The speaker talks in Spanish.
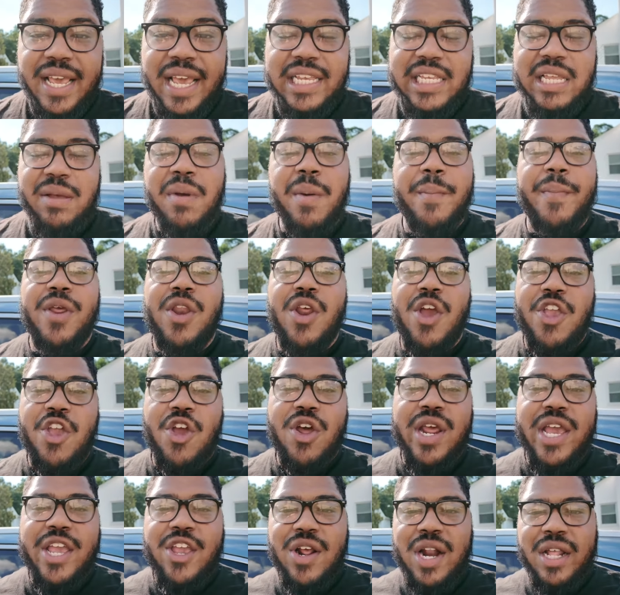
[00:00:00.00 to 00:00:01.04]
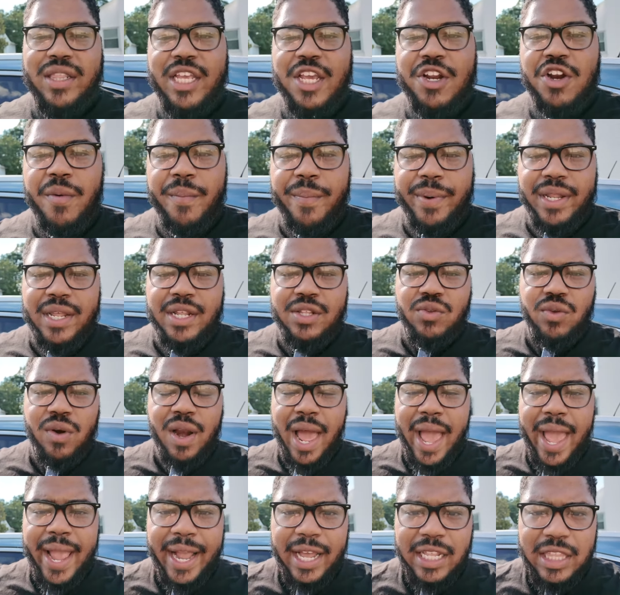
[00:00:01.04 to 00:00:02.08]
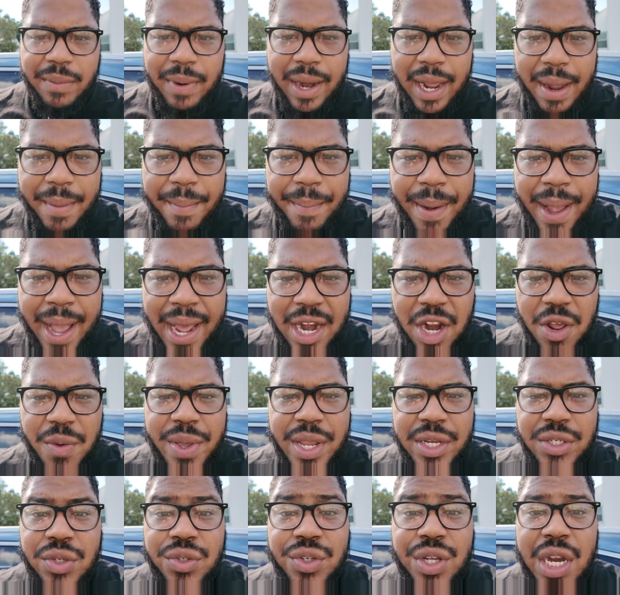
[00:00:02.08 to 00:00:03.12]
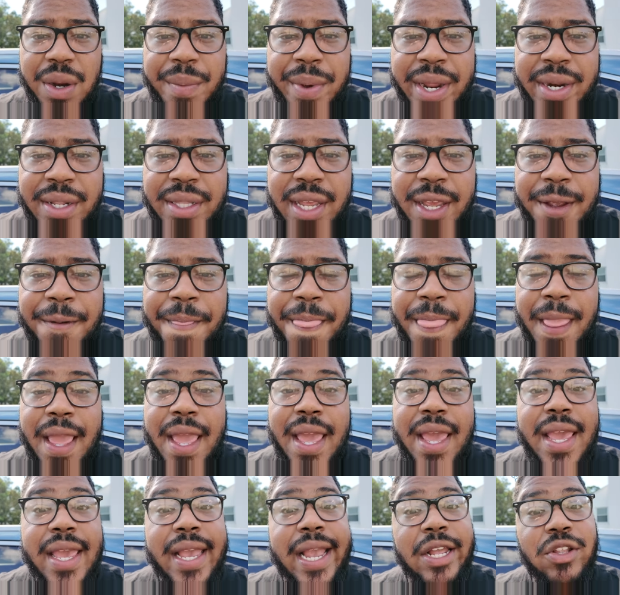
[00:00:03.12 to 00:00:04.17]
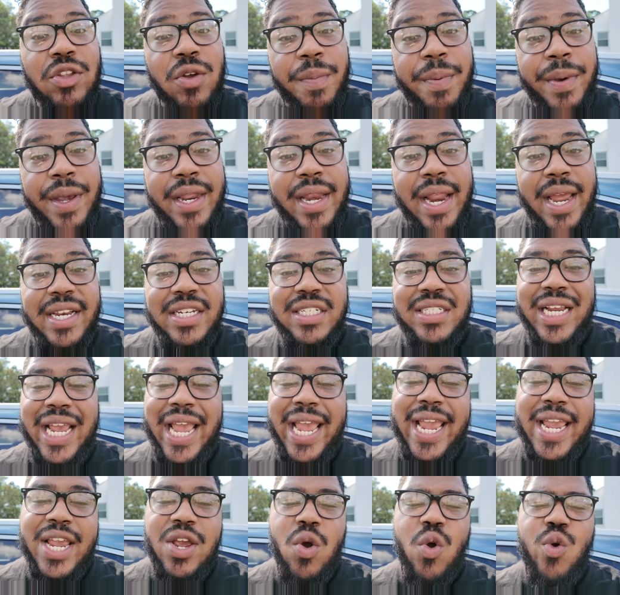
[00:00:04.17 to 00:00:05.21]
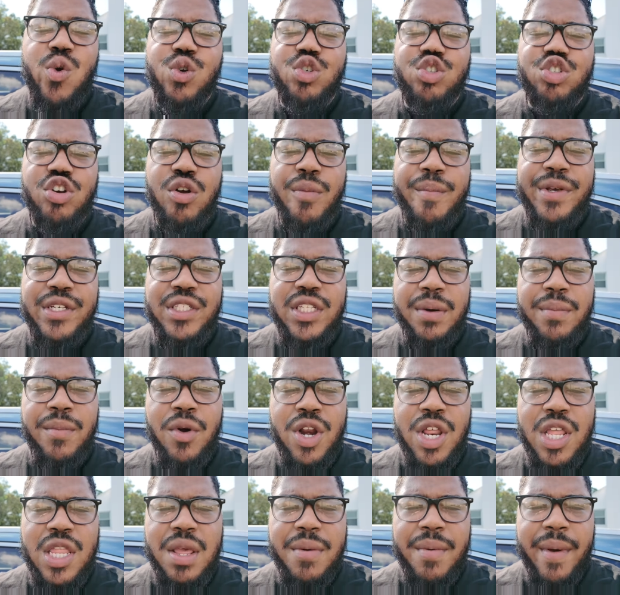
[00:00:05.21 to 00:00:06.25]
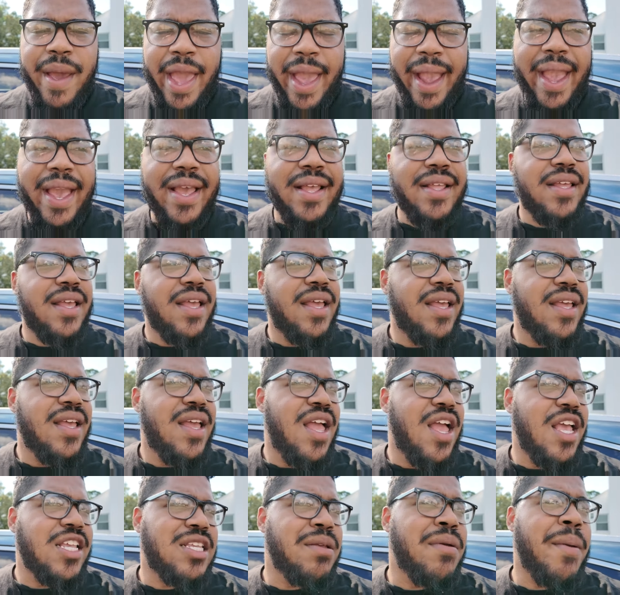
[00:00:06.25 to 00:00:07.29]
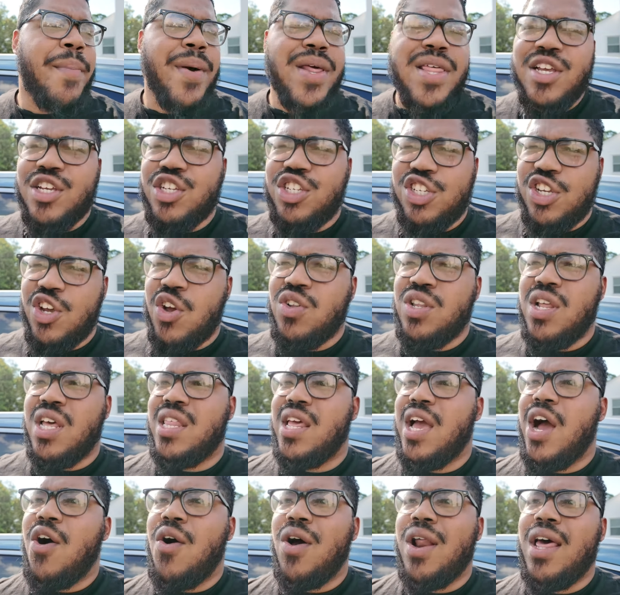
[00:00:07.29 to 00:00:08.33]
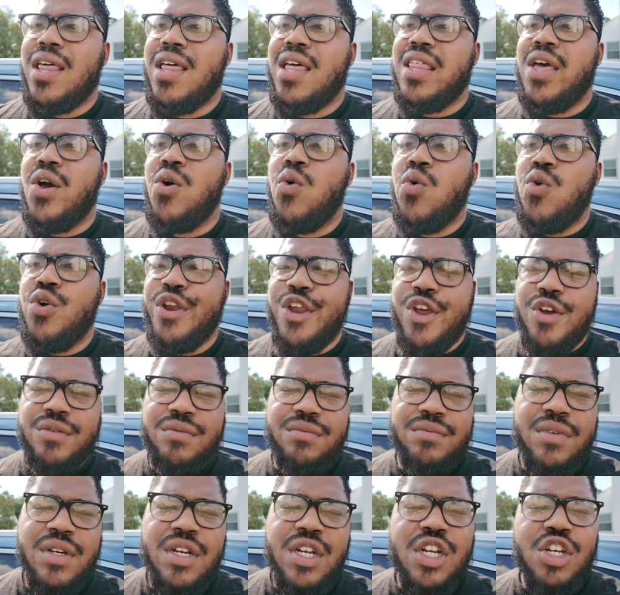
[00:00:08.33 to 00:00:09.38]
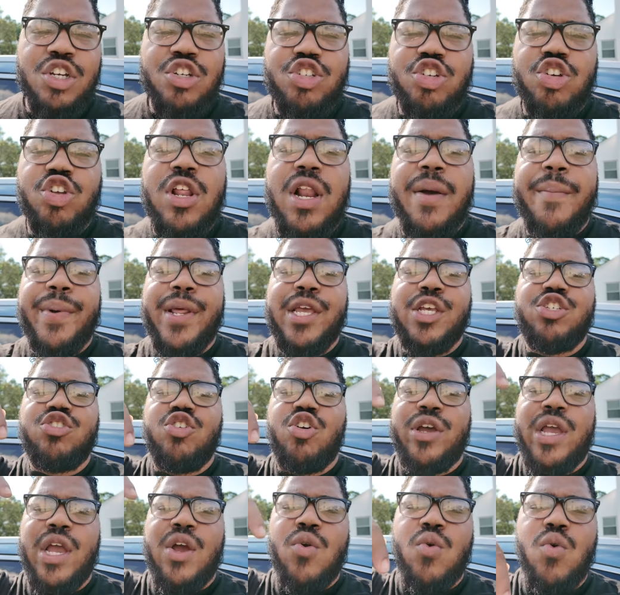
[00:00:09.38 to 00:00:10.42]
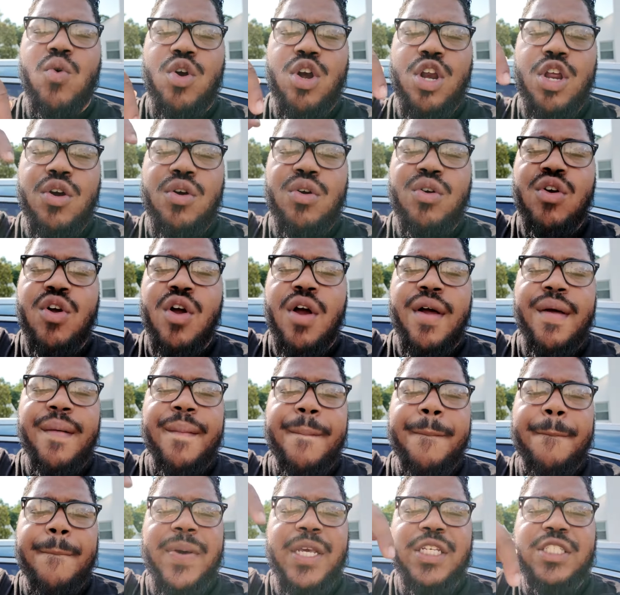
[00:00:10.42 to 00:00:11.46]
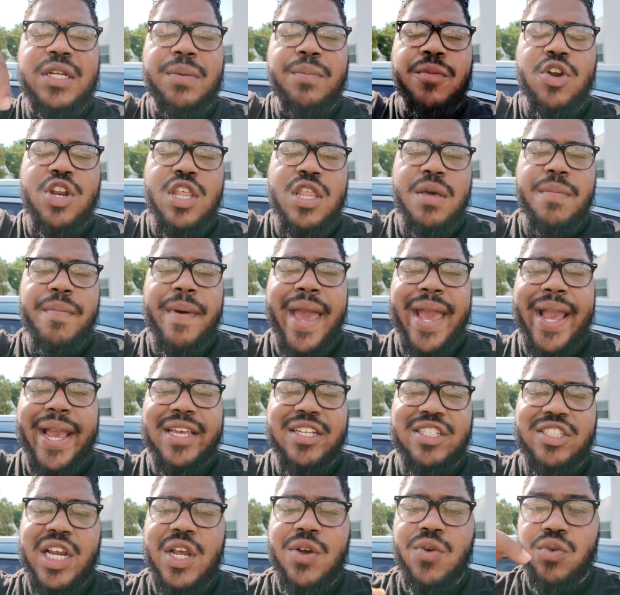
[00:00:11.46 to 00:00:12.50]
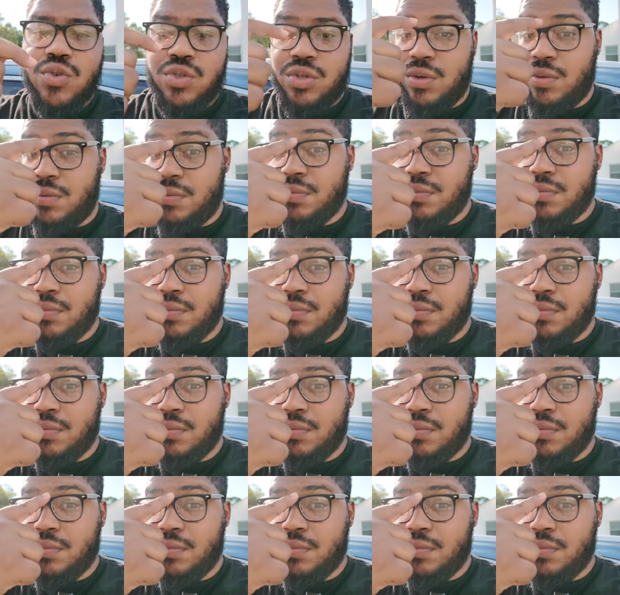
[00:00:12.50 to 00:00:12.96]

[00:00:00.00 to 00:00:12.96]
Esa es mi opinión, señores. Yo latino, prende tu like, activa la campana, no olvides suscribirte. ¿Y qué te opinas? Jay Uso, Mr. Money in the Bank. Esa es mi predicción desde ahora, desde junio. Yo doy la predicción que en julio Mr. Money the Bank es Jay Uso.